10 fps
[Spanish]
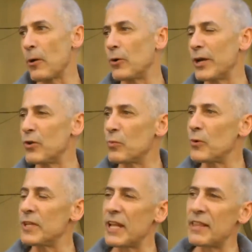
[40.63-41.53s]
o que no
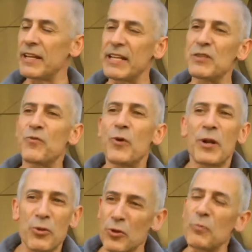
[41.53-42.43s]
pueden hacer el
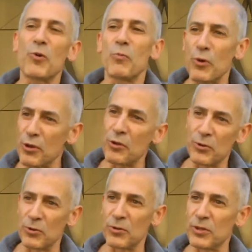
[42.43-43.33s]
esfuerzo de
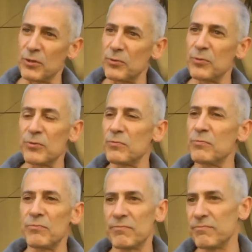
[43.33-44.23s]
promoción de
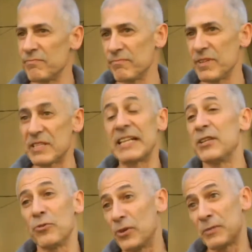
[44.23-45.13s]
un
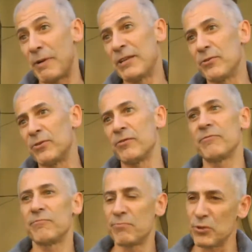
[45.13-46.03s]
escritor
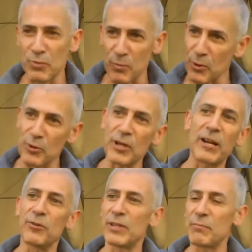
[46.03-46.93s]
español, pues
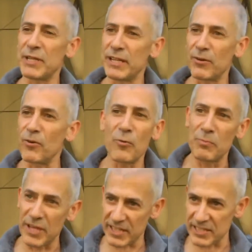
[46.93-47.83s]
promocionarlo también en
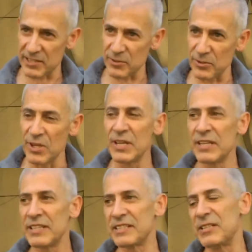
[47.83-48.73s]
Colombia, qué sé yo.
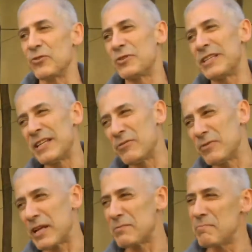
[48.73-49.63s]
Si no tienen
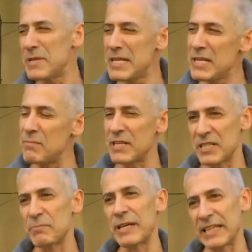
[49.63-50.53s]
unas mínimas
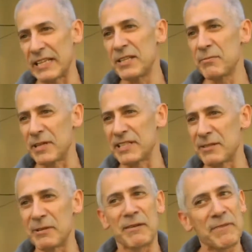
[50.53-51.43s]
expectativas
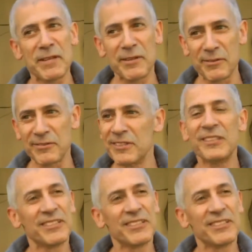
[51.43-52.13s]
de beneficio,